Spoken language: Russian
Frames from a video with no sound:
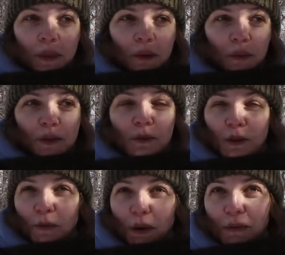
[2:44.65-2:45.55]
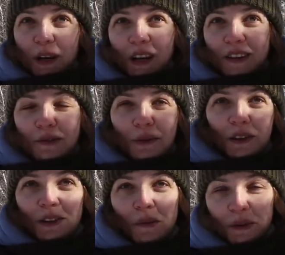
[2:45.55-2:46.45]
Ну, мы с мужем переболели, но
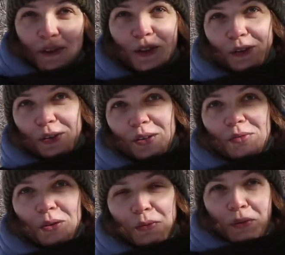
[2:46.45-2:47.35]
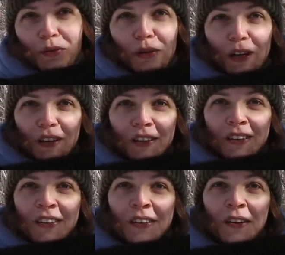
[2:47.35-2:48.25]
мы, нам повезло, в легкой форме переболели
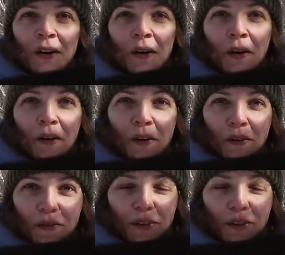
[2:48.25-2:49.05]
ну и слава богу.